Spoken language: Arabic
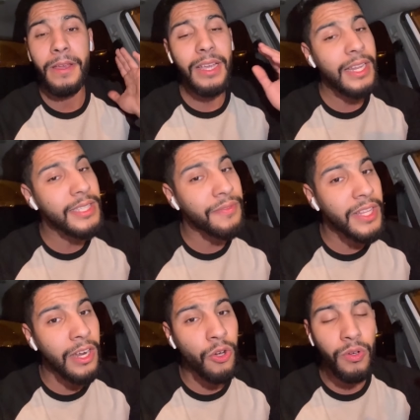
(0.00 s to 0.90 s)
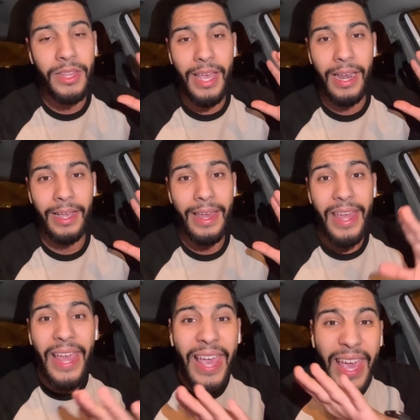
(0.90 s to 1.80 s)
قال لي صيفط لي الكونت ديالك
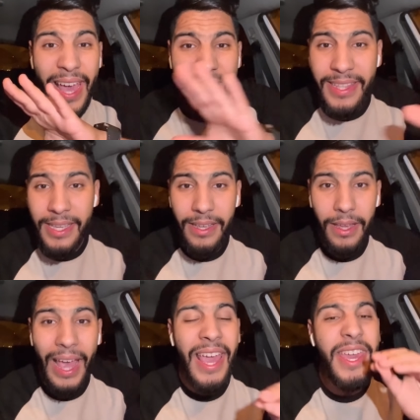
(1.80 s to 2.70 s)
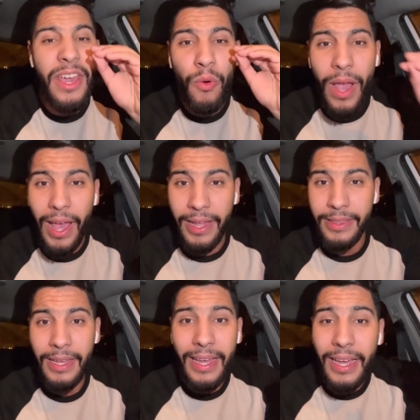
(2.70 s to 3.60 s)
عادي اي
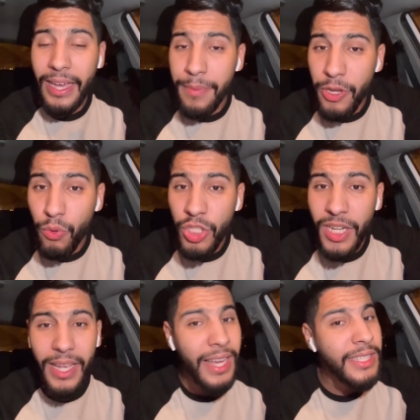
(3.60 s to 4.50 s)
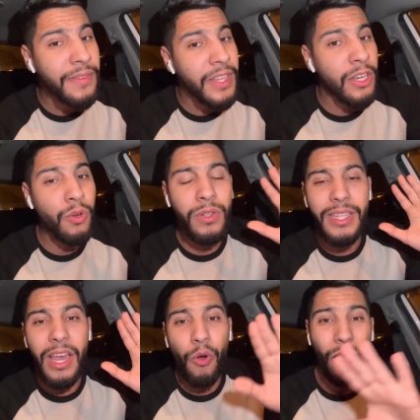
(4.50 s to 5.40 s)
واحد غيبيع ويشري غيصيفط لي الكونت
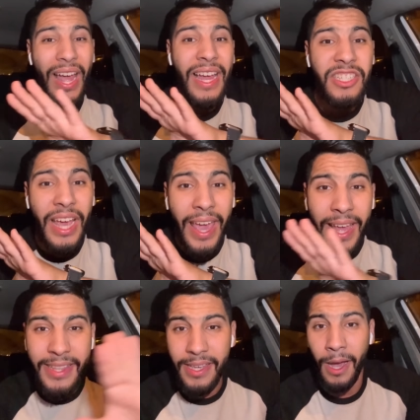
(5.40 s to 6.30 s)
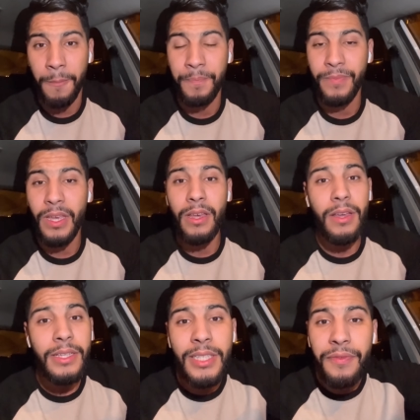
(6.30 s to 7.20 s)
ديالو حاجه عاديه
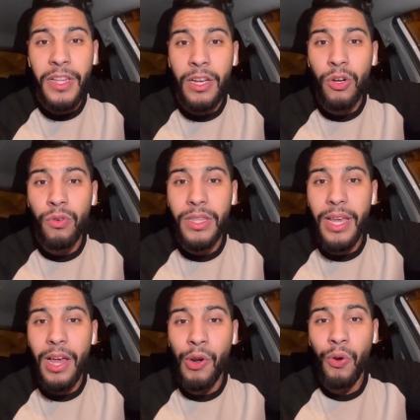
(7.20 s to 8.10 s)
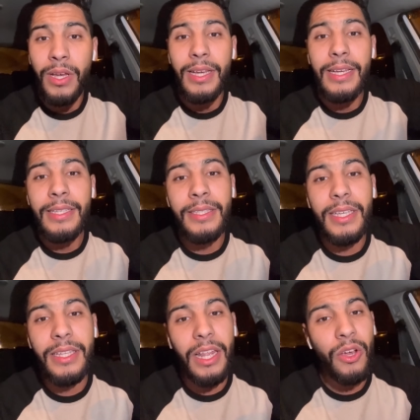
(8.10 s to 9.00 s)
صيفط لي الكونت ديالو
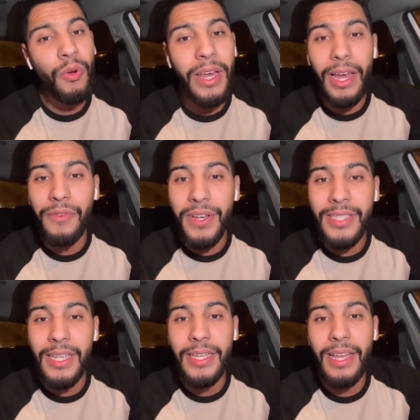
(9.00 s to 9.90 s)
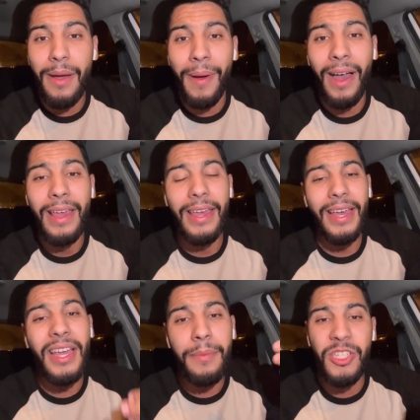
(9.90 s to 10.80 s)
السيد قال لي خويا انا غنفيرسي لك دابا
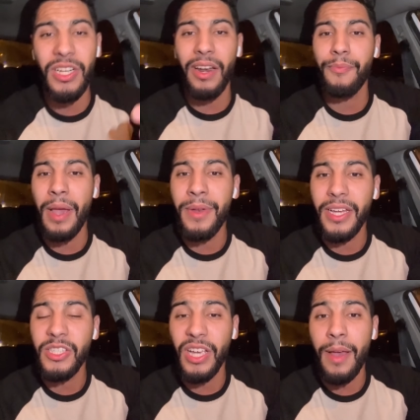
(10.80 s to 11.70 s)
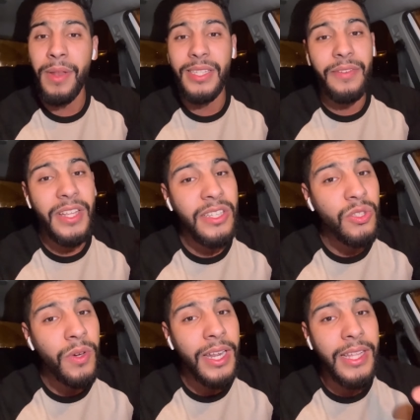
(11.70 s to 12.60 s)
غير باش نعرف مع من كنتعامل صيفط لي
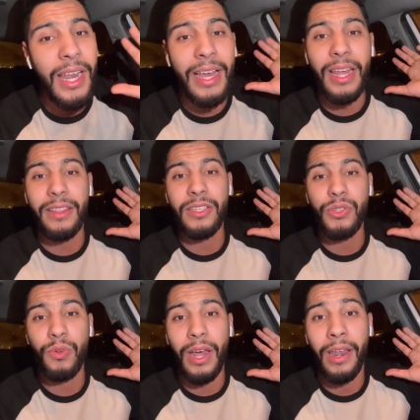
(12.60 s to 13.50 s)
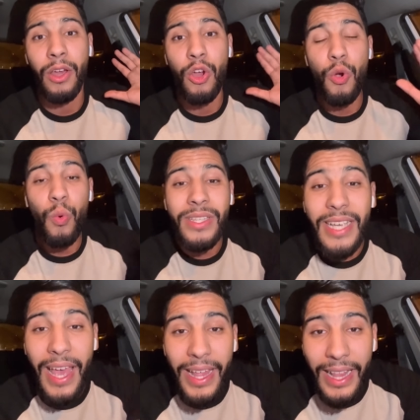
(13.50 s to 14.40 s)
التصويره ديال لاكارت ناسيونال
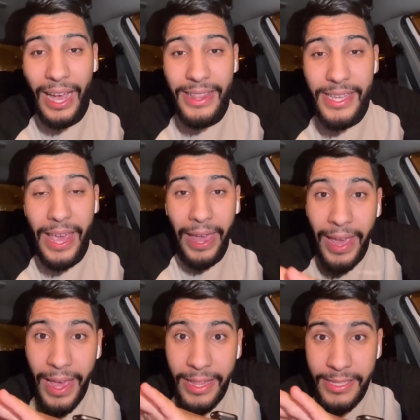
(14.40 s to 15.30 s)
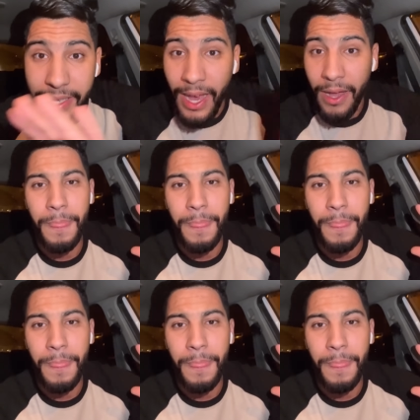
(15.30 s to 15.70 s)
وتا هاد القضيه عاديه